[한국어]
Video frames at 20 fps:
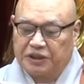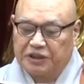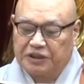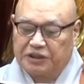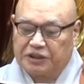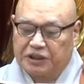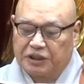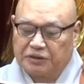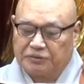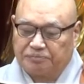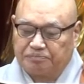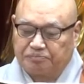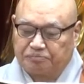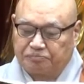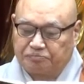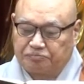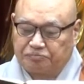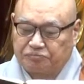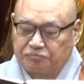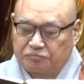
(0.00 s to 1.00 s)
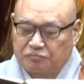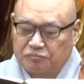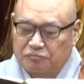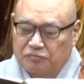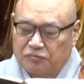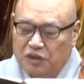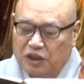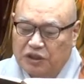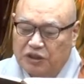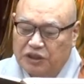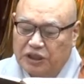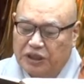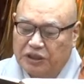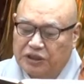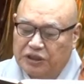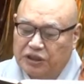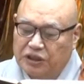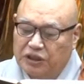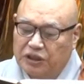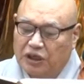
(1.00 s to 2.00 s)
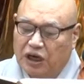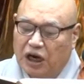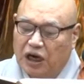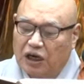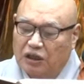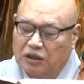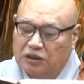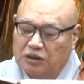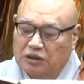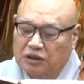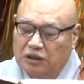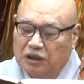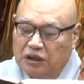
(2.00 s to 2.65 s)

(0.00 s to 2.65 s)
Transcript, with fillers: 인천 제치 각